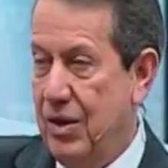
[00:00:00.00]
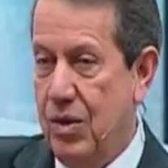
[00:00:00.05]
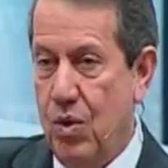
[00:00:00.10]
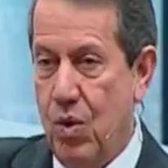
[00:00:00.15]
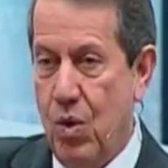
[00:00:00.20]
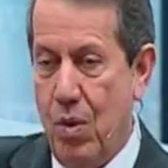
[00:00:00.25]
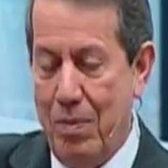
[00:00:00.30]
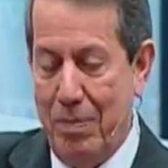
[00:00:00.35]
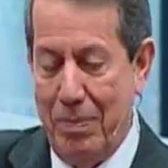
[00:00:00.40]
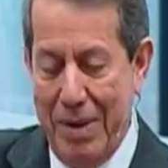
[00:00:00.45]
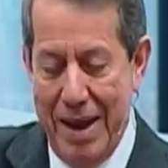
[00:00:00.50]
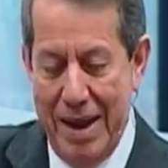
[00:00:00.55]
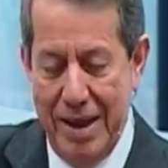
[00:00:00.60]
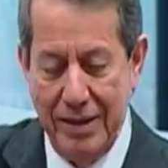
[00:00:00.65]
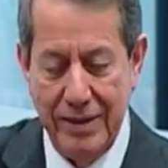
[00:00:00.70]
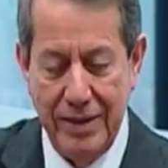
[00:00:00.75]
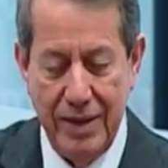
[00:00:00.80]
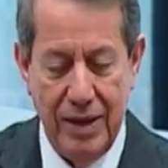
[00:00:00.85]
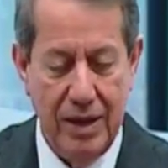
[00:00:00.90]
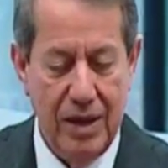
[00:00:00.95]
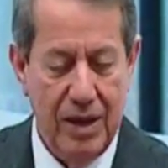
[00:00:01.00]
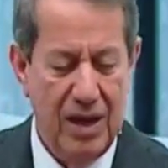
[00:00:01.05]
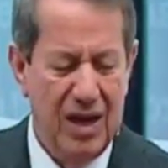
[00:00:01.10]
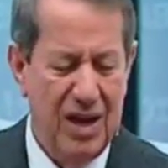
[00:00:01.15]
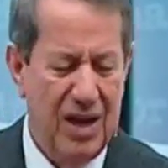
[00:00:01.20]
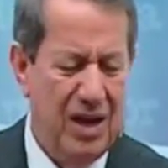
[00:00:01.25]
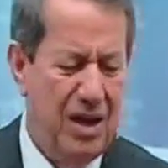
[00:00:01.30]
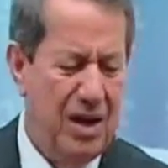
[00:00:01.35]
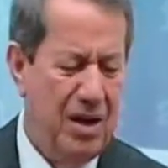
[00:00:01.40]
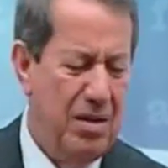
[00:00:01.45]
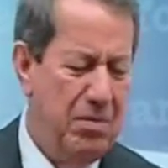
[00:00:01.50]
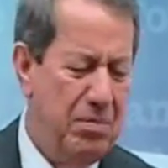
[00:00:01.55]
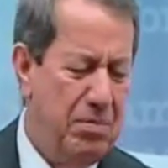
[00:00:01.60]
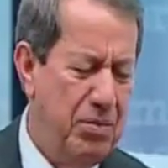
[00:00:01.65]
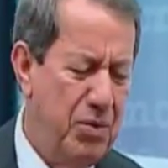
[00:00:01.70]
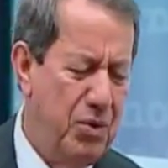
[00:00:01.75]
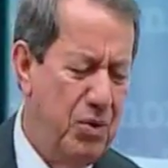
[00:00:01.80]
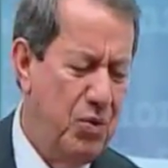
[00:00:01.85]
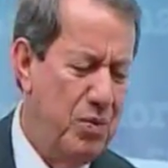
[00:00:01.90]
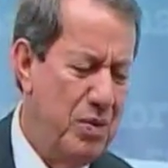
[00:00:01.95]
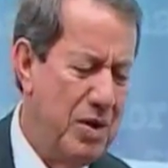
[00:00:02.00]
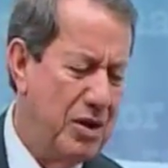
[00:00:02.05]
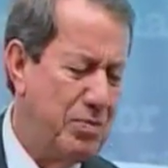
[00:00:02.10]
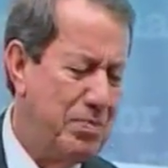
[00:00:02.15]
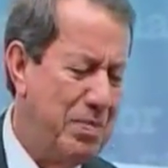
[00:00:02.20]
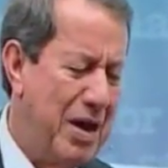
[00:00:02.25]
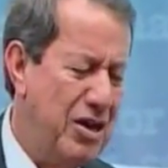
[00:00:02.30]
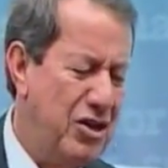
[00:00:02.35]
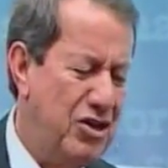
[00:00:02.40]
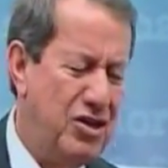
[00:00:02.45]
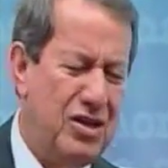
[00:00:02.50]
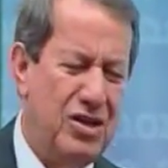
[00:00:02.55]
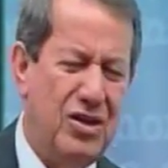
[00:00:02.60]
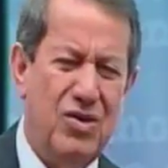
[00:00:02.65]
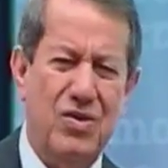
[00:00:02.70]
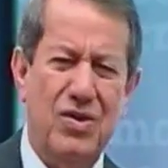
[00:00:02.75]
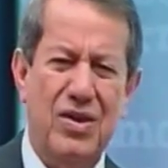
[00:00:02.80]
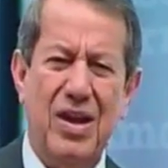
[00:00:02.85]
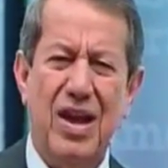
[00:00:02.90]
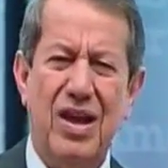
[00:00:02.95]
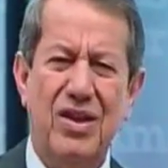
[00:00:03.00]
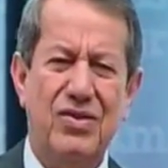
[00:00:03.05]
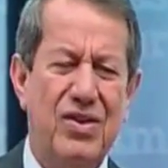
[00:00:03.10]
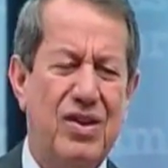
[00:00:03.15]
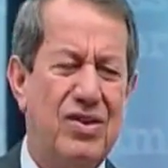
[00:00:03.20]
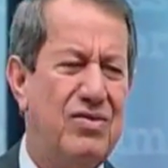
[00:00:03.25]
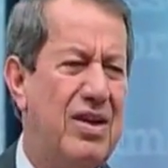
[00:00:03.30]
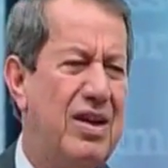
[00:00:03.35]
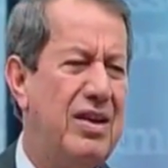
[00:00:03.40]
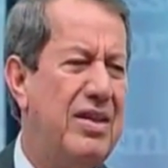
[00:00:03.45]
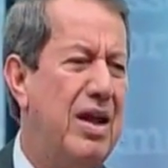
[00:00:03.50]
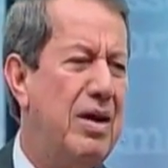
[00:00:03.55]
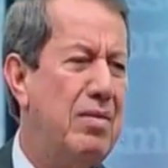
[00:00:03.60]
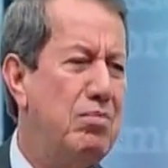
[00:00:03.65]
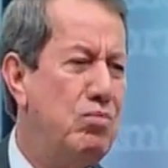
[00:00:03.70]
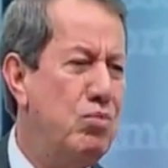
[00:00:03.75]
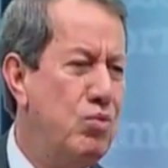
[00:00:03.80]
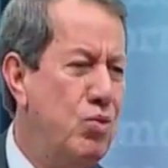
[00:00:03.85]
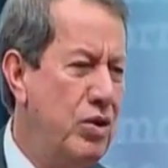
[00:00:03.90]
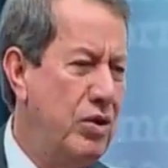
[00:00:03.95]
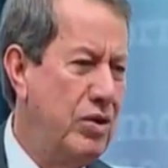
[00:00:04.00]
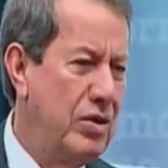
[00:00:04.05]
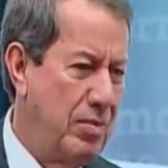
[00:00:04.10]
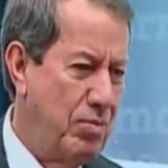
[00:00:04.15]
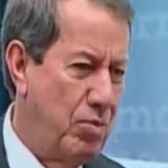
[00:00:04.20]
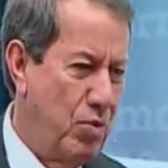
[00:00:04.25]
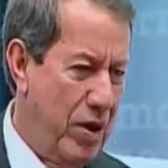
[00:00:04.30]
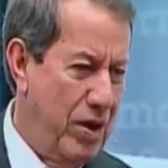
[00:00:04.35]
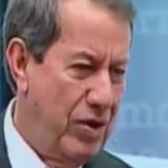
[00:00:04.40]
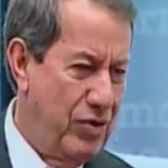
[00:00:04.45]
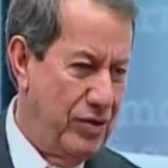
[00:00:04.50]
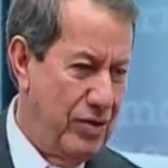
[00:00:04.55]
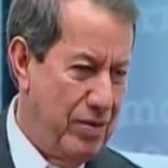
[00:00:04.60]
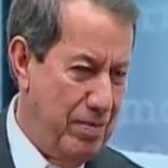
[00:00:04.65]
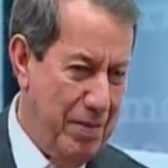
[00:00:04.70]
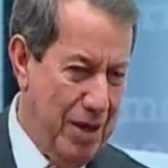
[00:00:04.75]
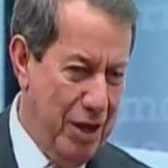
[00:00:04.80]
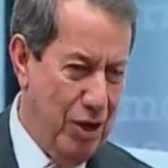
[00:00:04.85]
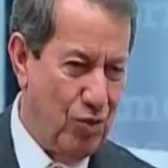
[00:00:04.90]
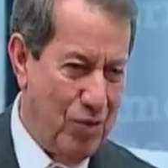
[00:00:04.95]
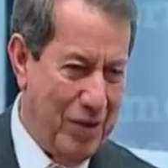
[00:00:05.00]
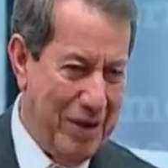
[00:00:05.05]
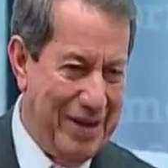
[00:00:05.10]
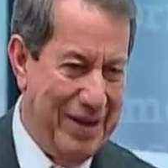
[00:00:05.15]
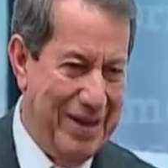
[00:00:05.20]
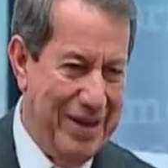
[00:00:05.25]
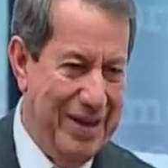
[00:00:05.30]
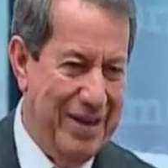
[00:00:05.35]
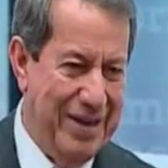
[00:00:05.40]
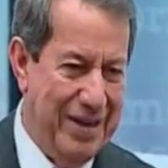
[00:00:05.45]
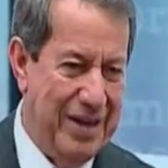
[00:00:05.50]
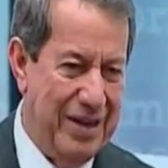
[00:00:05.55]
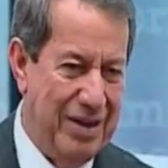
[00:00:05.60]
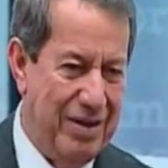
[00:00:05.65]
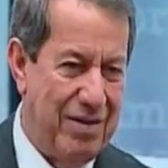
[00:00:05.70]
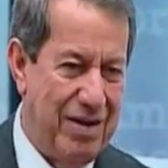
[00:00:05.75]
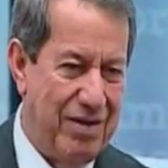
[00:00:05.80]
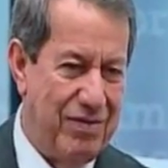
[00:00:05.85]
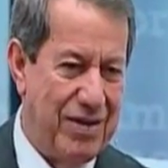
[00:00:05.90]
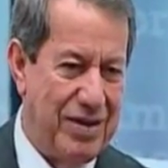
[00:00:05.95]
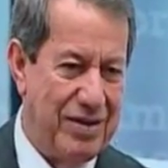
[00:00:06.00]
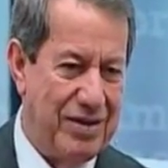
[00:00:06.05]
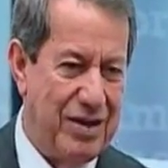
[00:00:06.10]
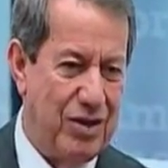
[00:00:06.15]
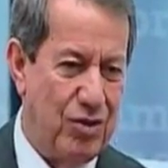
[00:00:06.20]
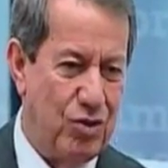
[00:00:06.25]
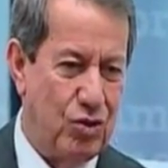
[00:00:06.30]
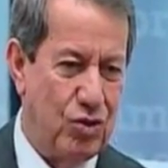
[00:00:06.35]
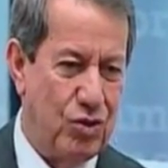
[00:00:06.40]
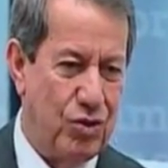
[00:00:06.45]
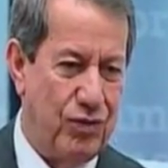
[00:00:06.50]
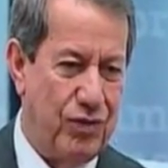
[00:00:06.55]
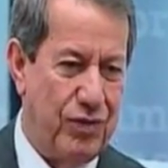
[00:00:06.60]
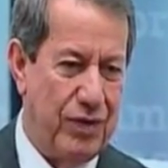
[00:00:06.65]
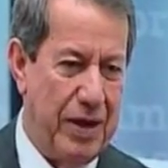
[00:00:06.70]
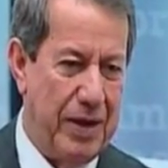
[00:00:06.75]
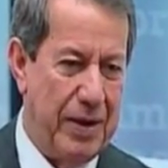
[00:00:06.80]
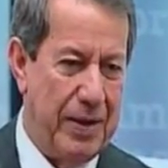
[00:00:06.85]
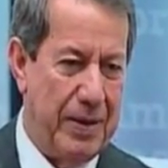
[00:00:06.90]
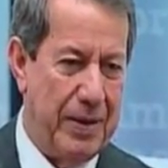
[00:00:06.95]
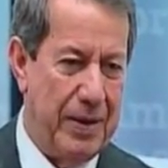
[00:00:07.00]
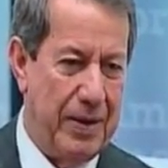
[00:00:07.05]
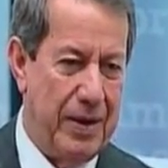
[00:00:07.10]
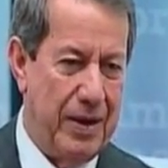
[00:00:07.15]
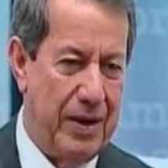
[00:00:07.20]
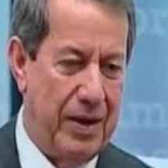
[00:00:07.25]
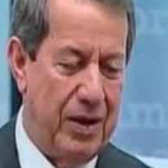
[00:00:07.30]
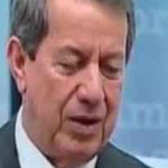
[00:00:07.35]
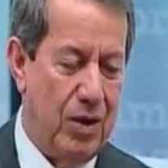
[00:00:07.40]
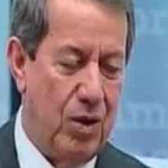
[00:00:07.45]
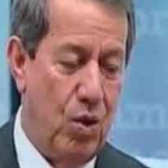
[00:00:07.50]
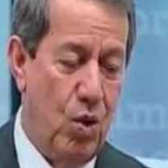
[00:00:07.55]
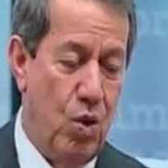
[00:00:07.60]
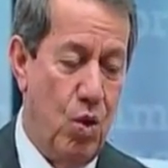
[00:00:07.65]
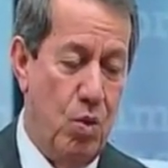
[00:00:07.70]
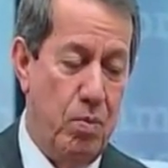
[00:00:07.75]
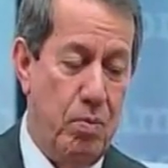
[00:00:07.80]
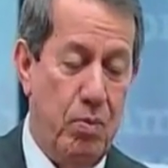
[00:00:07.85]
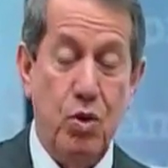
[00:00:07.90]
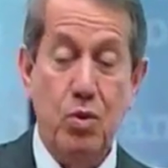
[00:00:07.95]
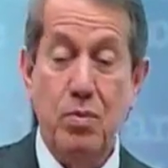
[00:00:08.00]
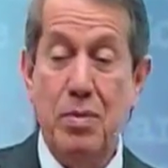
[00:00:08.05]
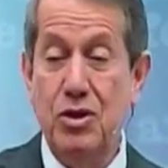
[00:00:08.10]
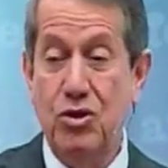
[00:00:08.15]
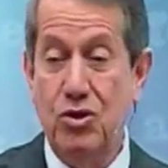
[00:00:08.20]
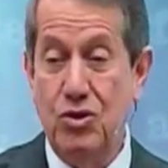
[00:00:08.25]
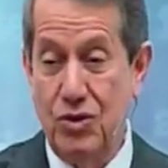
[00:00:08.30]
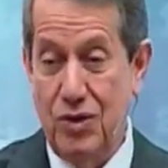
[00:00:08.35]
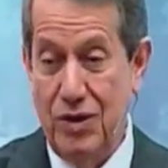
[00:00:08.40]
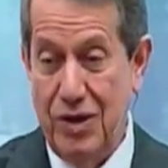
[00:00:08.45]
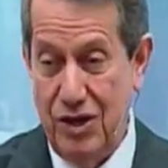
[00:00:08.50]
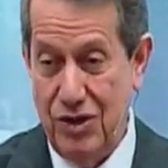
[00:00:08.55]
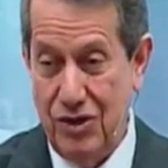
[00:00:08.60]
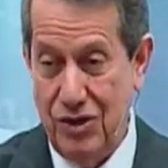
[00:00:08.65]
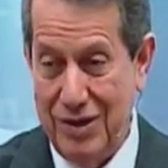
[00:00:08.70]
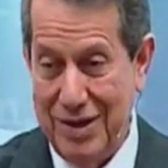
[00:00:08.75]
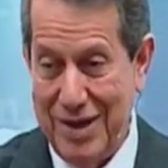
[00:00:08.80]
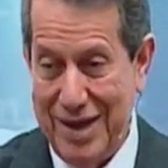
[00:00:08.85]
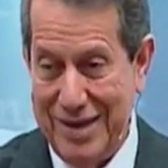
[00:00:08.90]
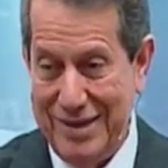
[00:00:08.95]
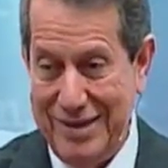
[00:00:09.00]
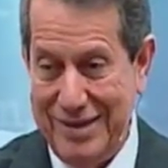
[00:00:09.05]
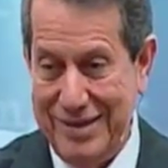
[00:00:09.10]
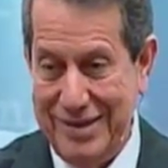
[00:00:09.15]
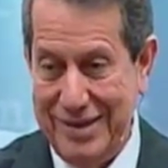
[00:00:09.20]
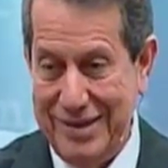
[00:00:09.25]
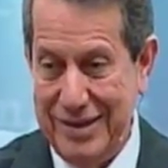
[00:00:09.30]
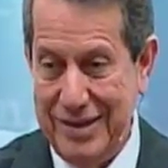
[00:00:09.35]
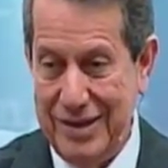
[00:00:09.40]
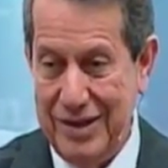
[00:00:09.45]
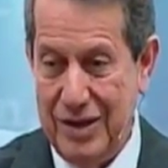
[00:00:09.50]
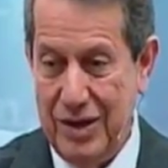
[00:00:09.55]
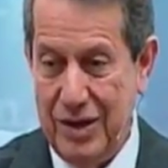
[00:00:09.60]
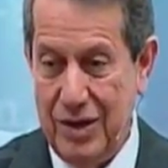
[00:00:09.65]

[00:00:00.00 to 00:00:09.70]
और पूर्ण आनंद को एक जुनून के लिए जो कुछ नहीं बस बहुत शर्म का कारण होगा यहाँ और जो उन्हें पीड़ित करेगा या एक बेईमान काम के लिए